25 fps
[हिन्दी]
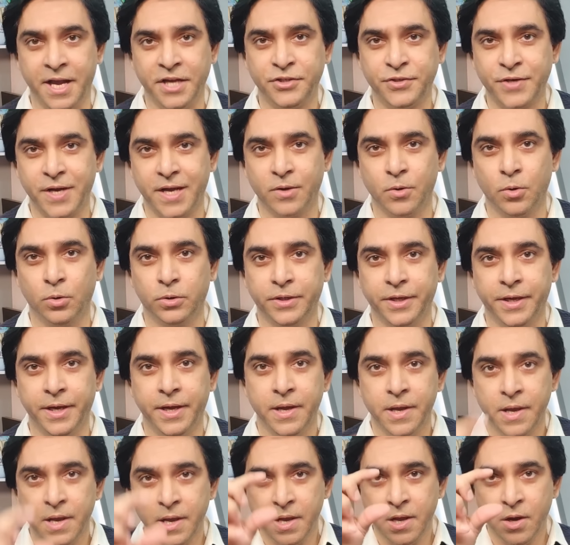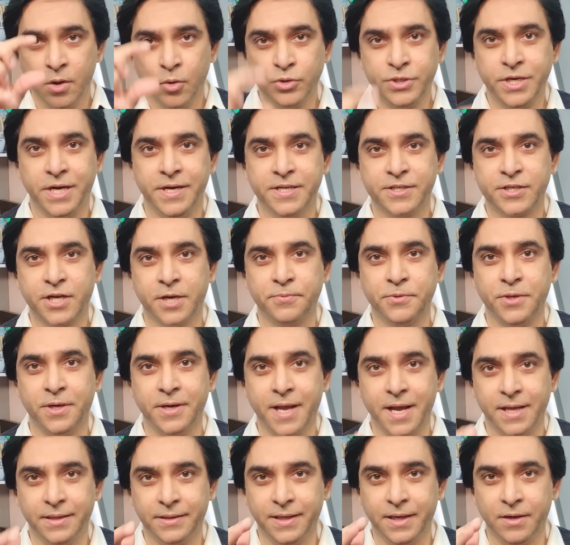हैशटैग होते हैं उसे
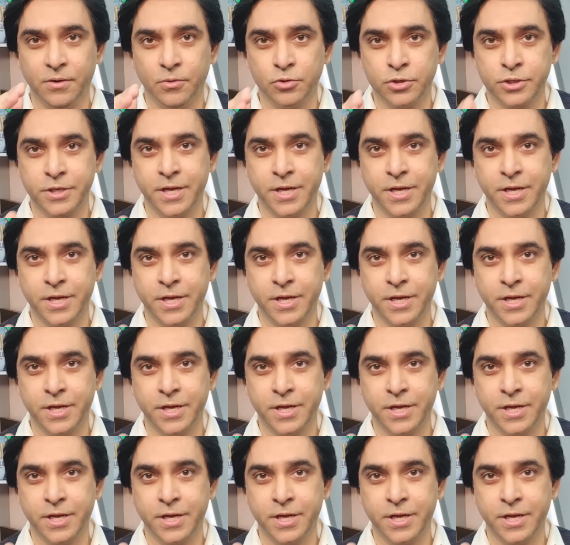डिस्क्रिप्शन कहते हैं